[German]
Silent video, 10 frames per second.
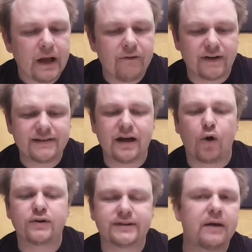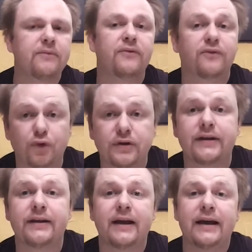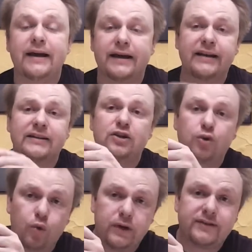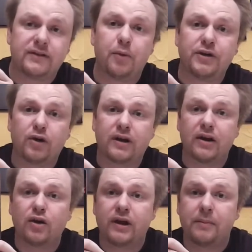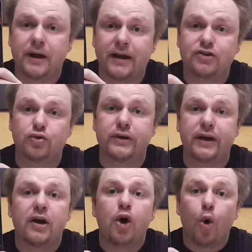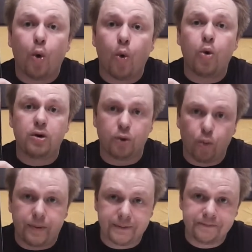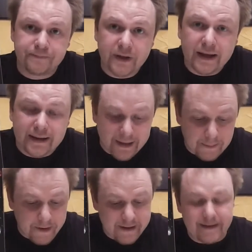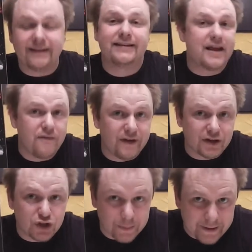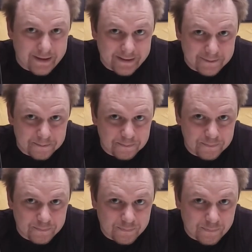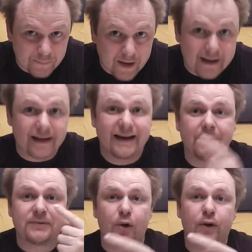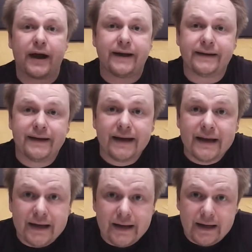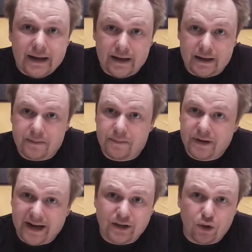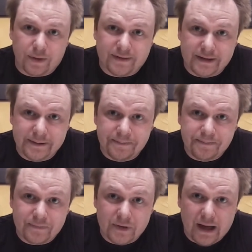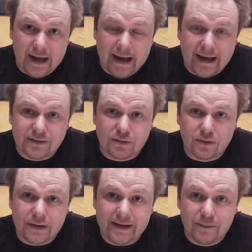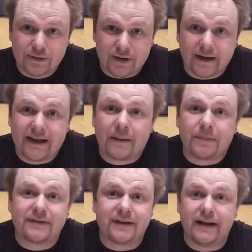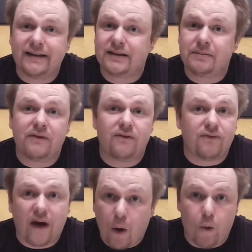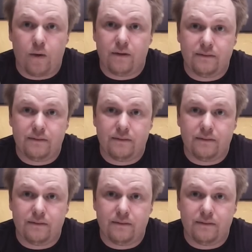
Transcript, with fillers: was hier auch sehr wirklich richtig cool ist, und da möchte ich auch gleich noch jemand anderes noch hier hochloben, nämlich die Silvia Schmidt. Da gibt es auch einen äh, Bericht über sie. Also ich muss sagen, ich habe das gelesen, ich mir, wow,